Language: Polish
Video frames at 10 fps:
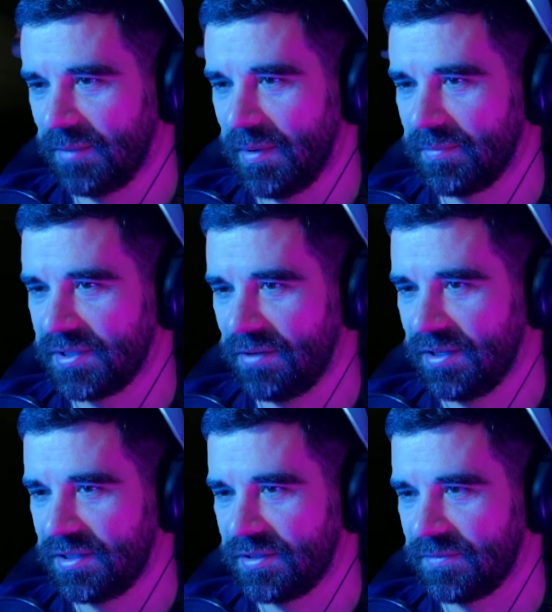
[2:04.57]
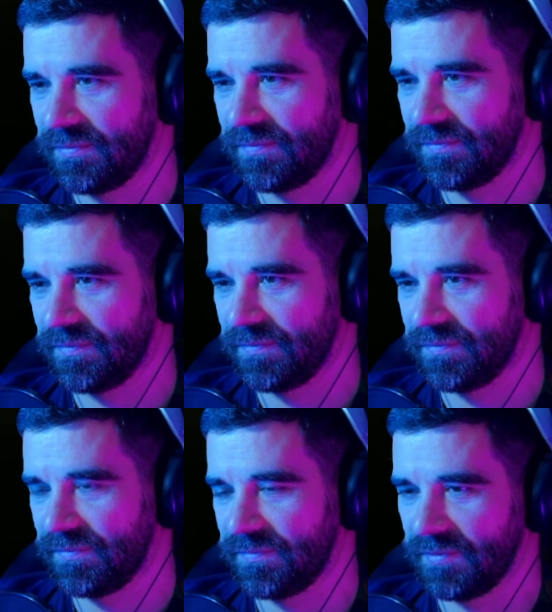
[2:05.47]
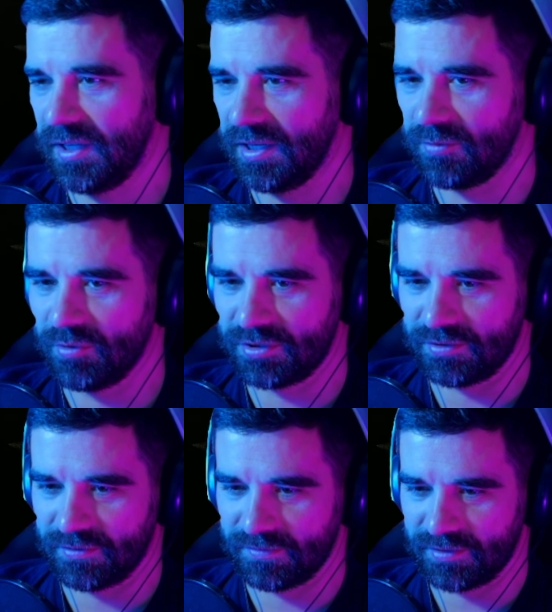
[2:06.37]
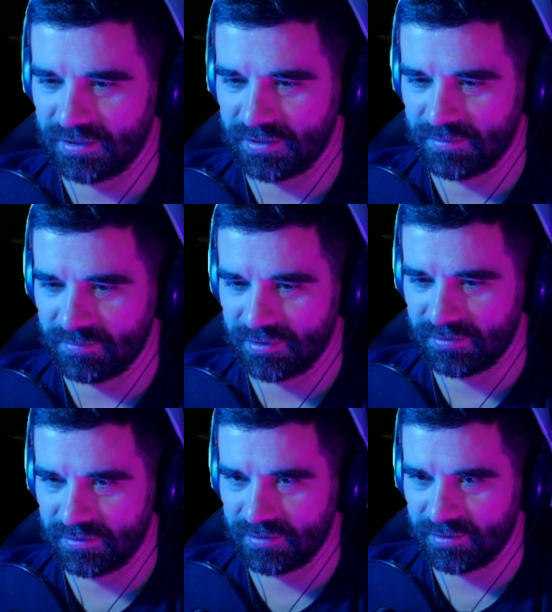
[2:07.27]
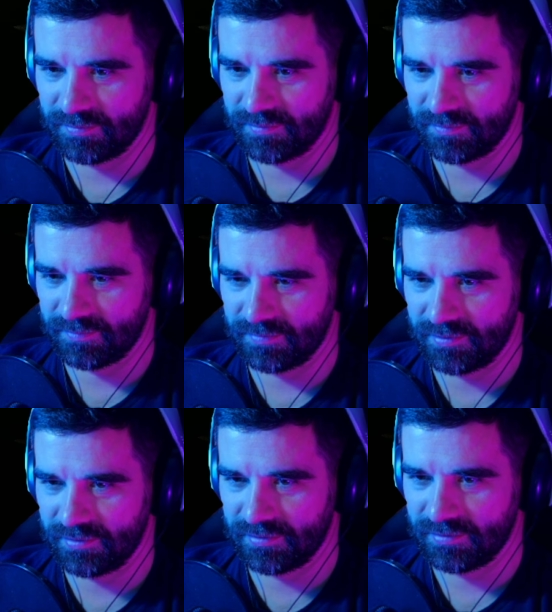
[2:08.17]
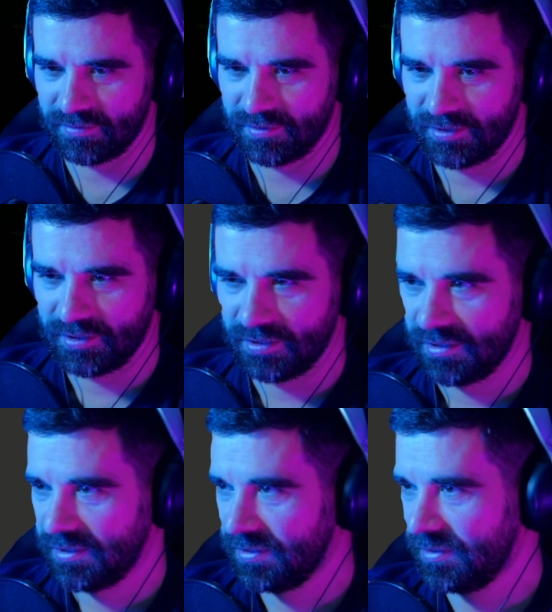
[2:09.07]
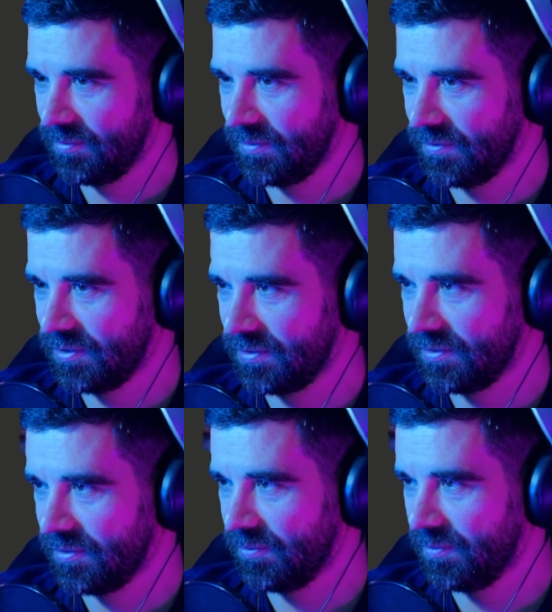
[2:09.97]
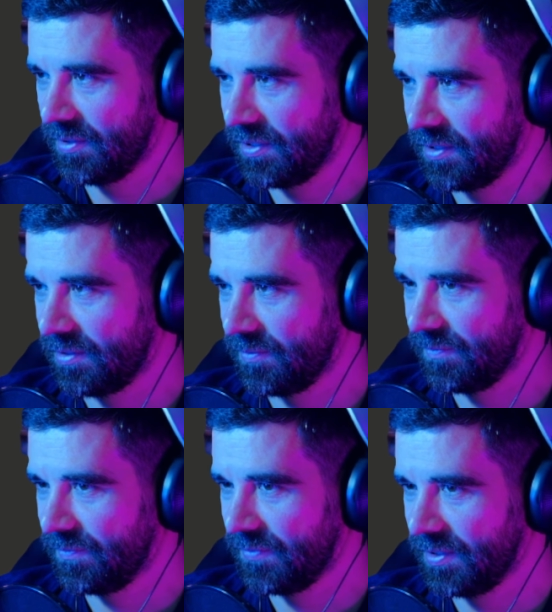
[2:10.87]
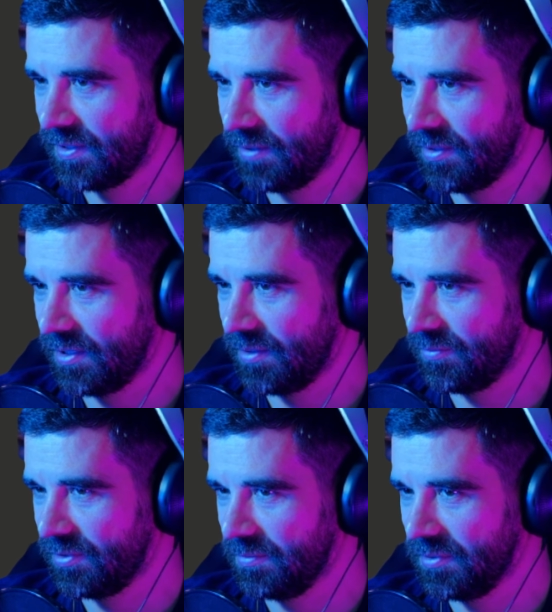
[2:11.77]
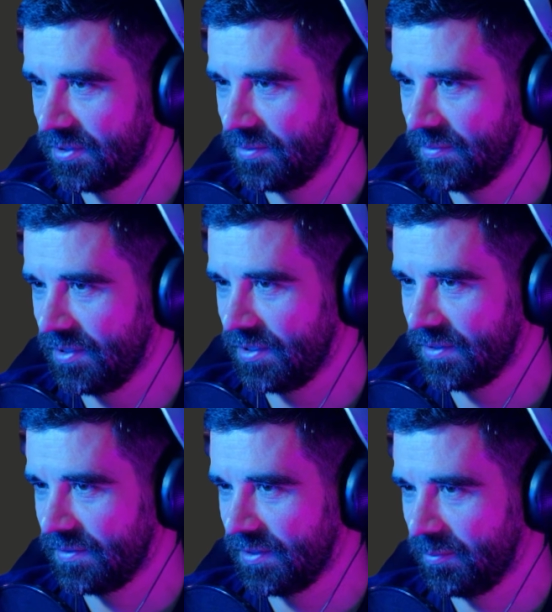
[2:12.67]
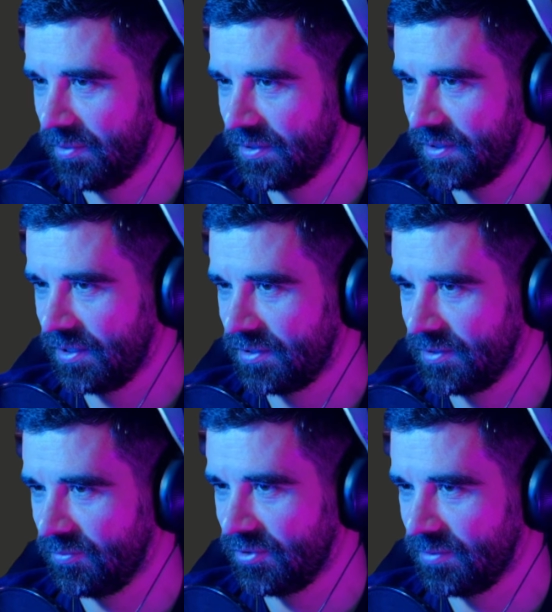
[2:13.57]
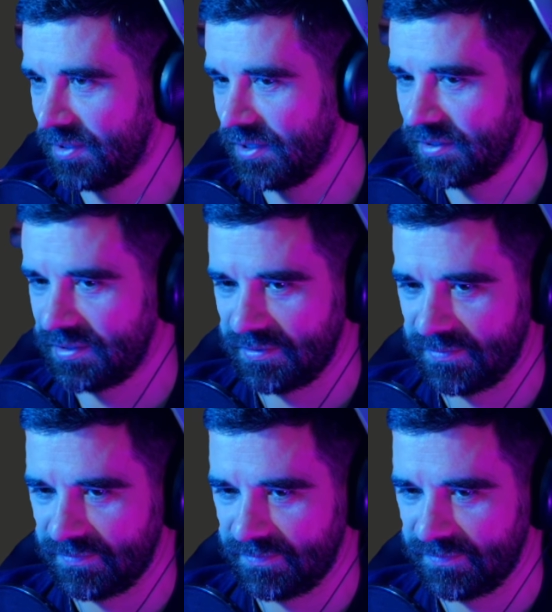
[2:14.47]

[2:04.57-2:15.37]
To tak ma działać? Ale głośno. Czekajcie, muszę to jeszcze... To? Dobra, wiecie co, zróbmy tak. Ta cała gra musi być chyba na 15 może max.